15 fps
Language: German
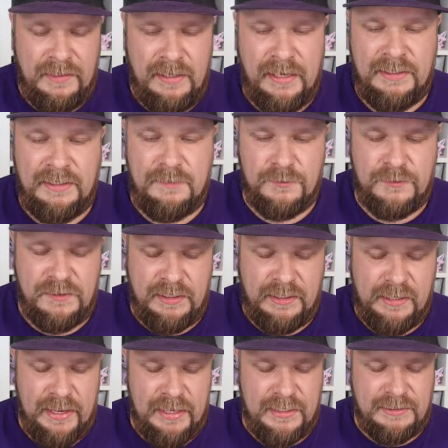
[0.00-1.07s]
ja, hier muss ich ja
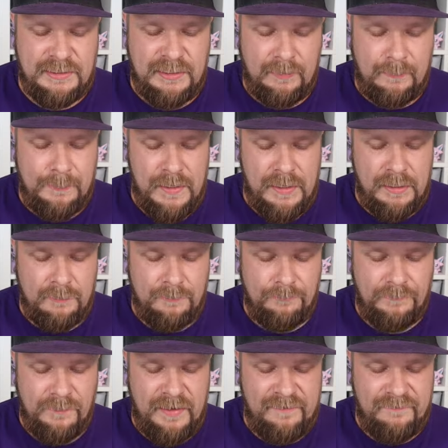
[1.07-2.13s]
Kartentrick machen,
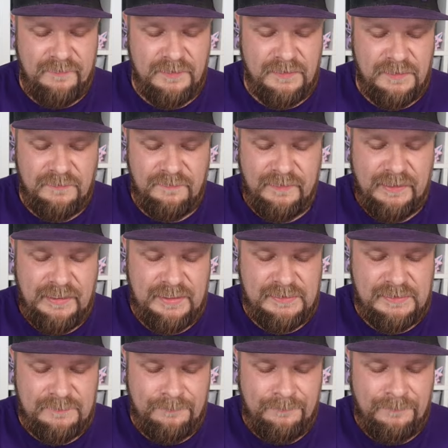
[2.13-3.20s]
darf ich nicht
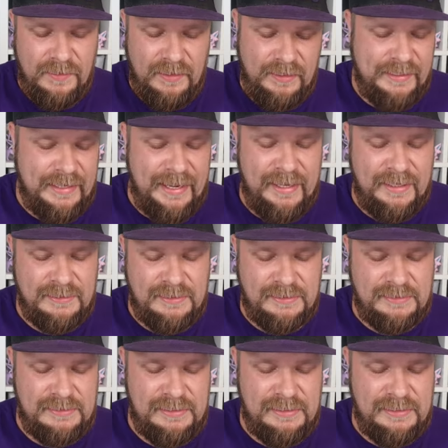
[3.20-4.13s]
vergessen. Der, das,